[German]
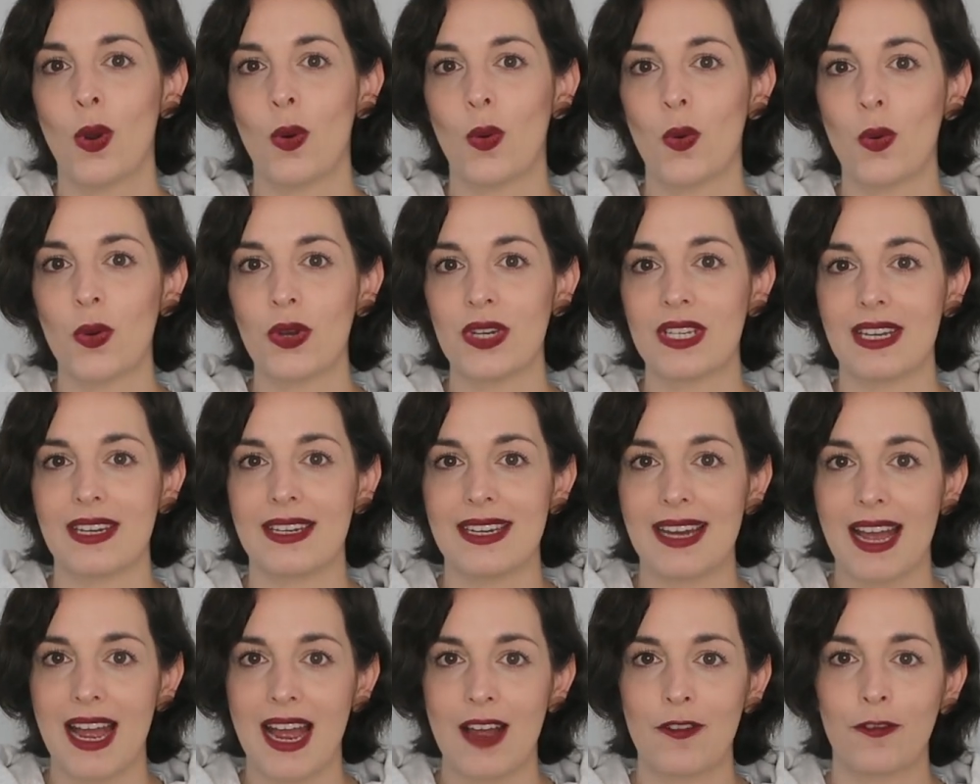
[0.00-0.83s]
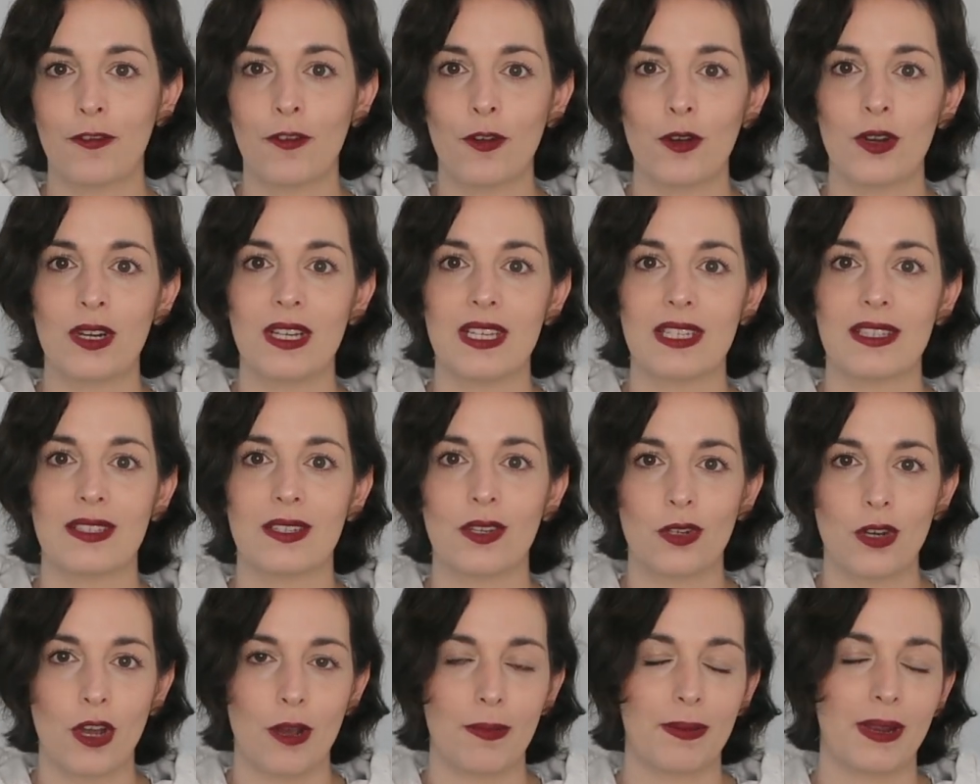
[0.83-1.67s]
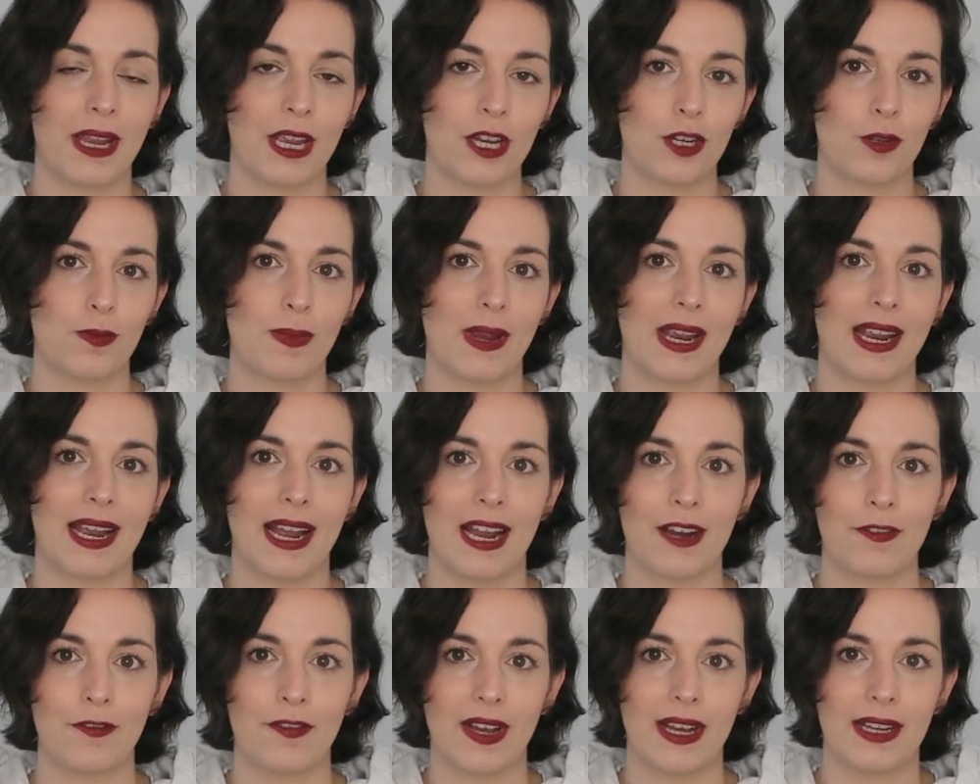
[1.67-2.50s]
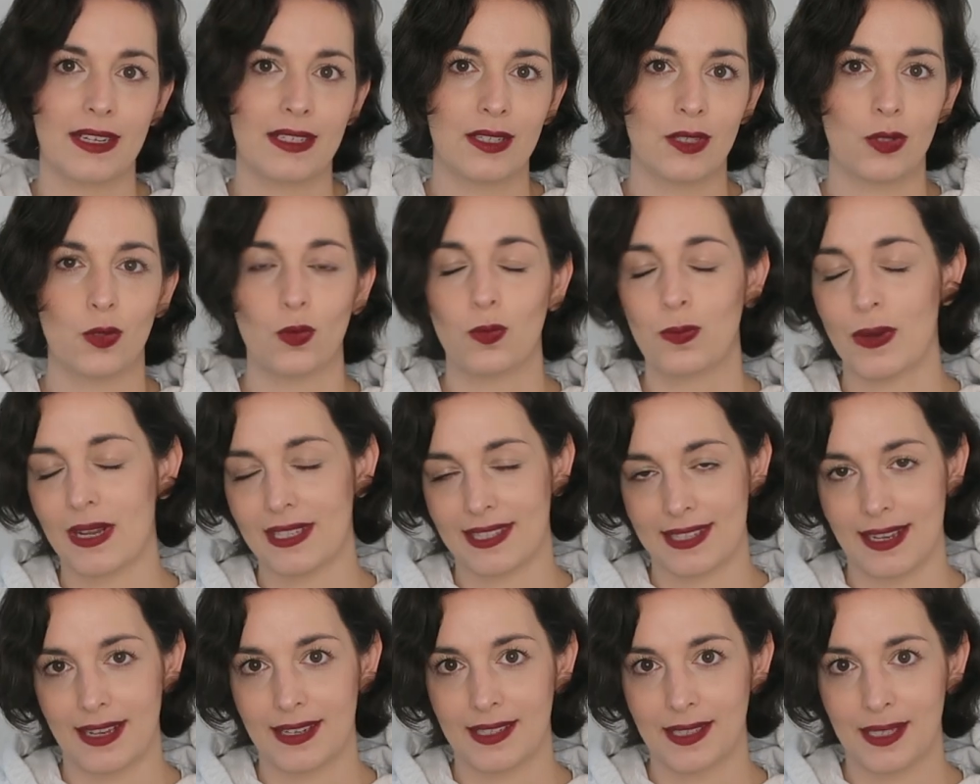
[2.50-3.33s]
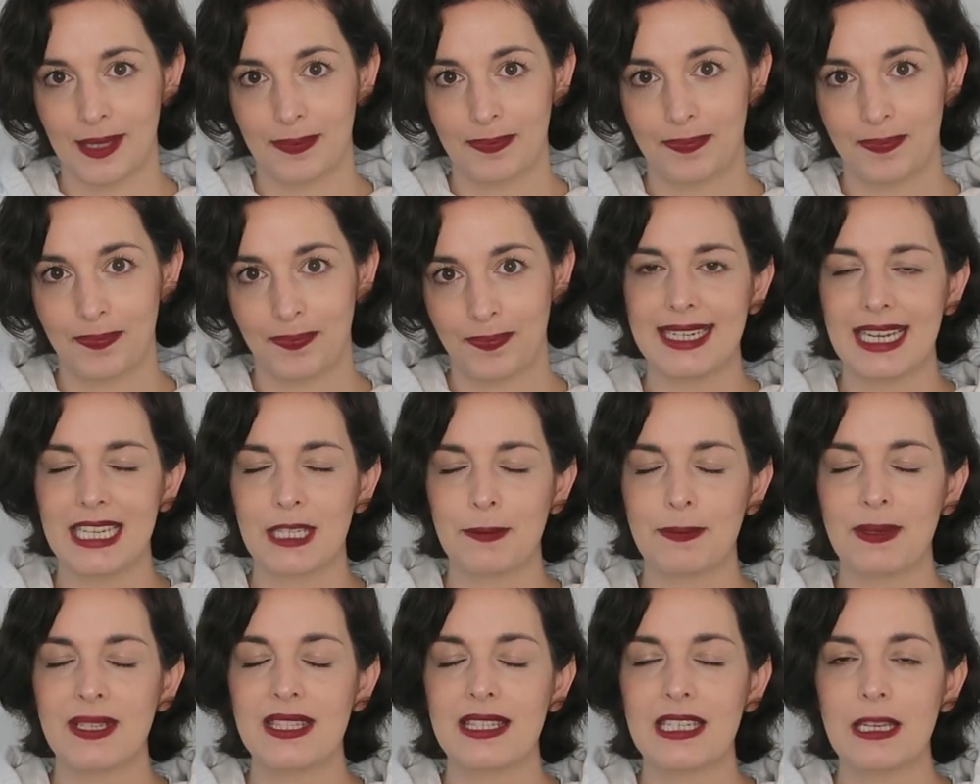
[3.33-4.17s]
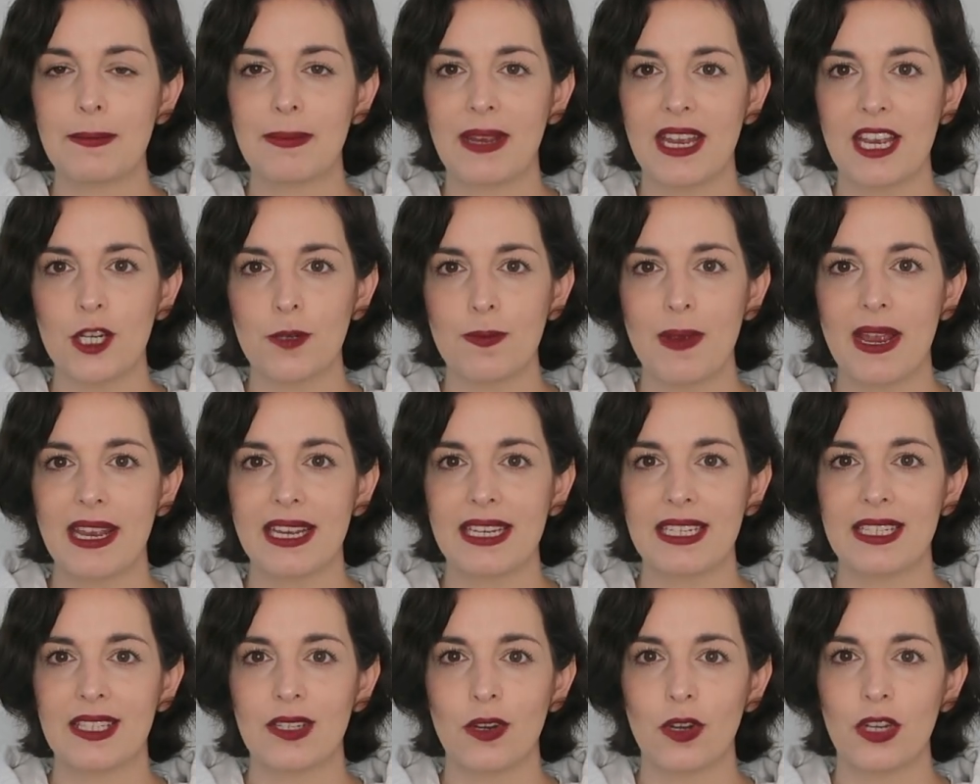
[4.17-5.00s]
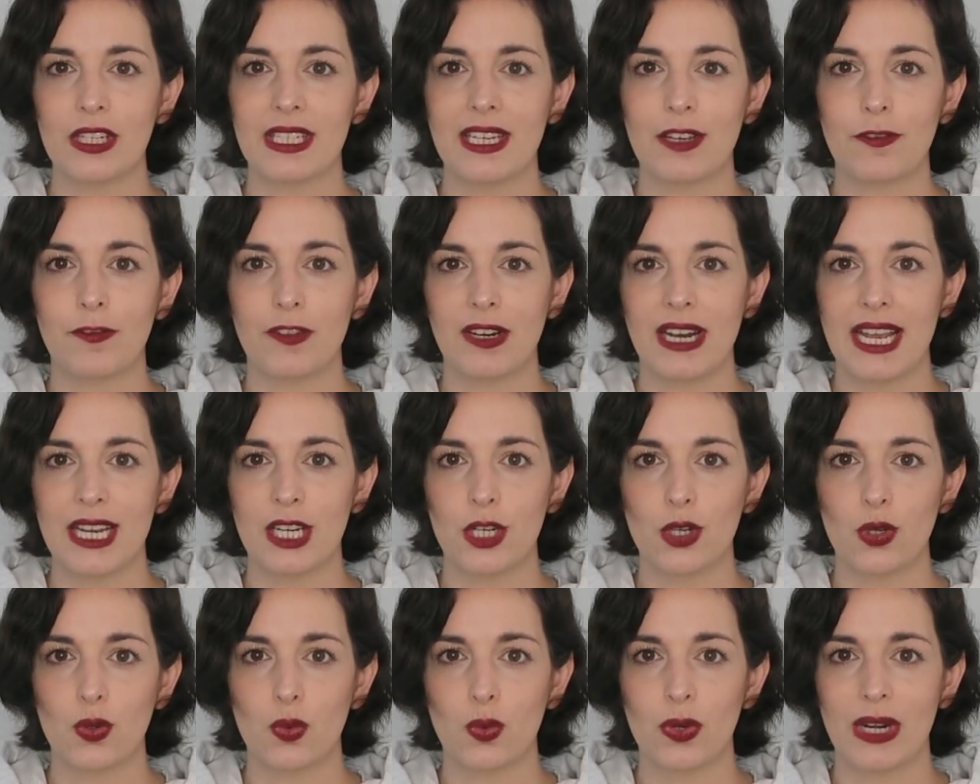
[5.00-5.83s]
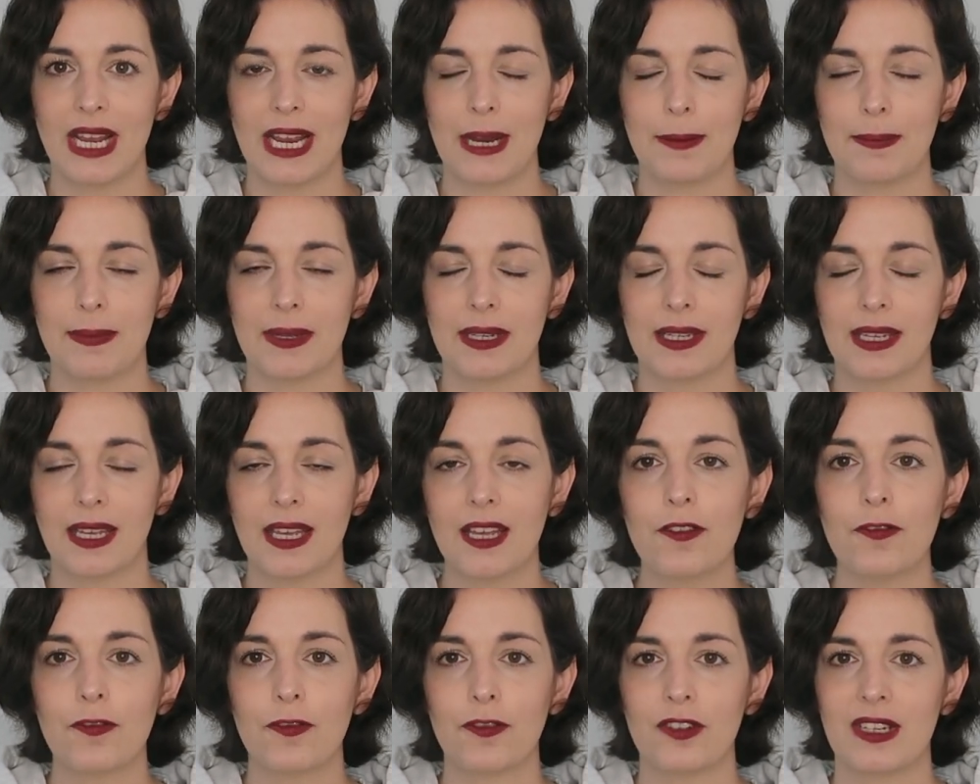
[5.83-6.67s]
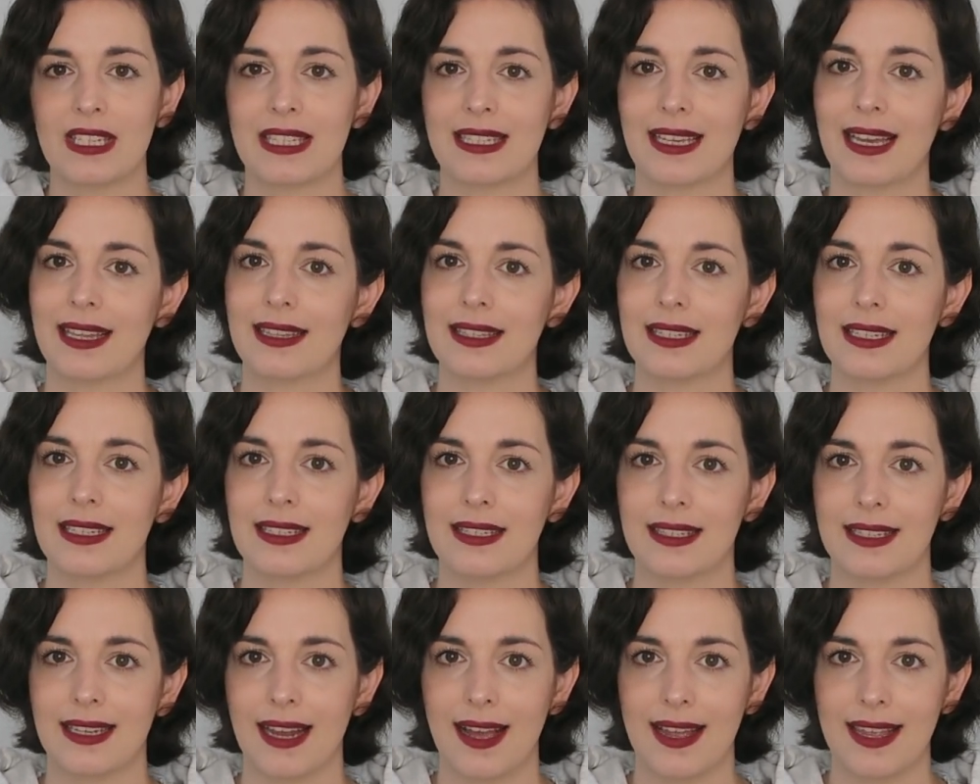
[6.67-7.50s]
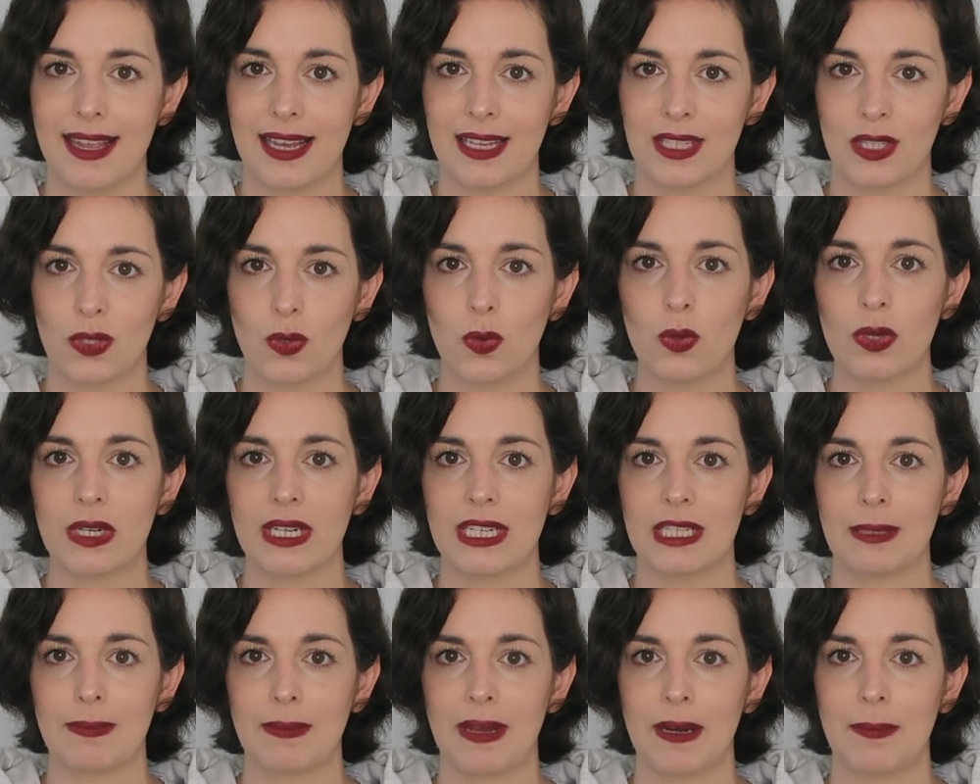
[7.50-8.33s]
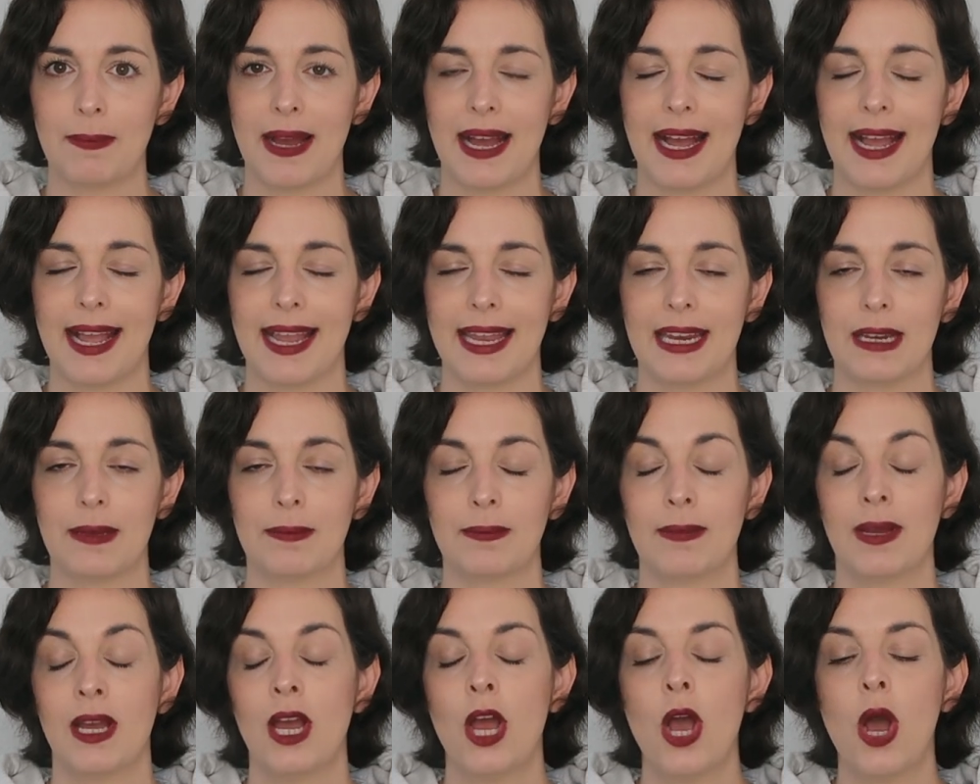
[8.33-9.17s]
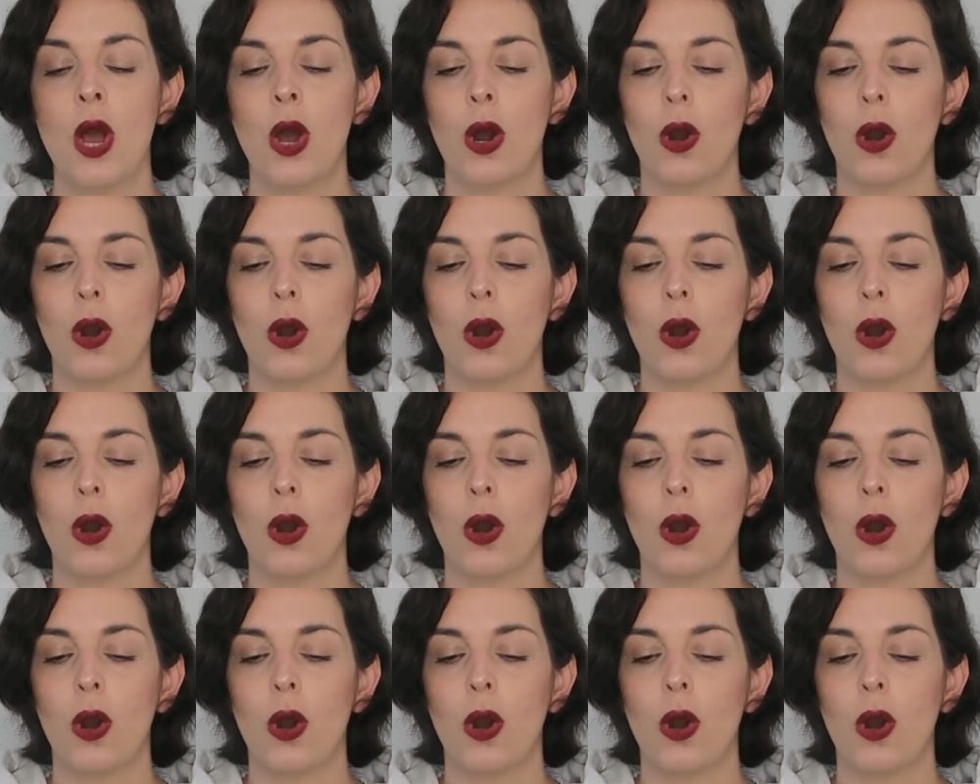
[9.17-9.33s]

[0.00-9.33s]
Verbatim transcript: Und dafür ist Top Cashback einfach eine super Sache. Das Prinzip Cashback ist euch ja vielleicht schon ein Begriff. Das Ganze ist da ja so, dass man bei einem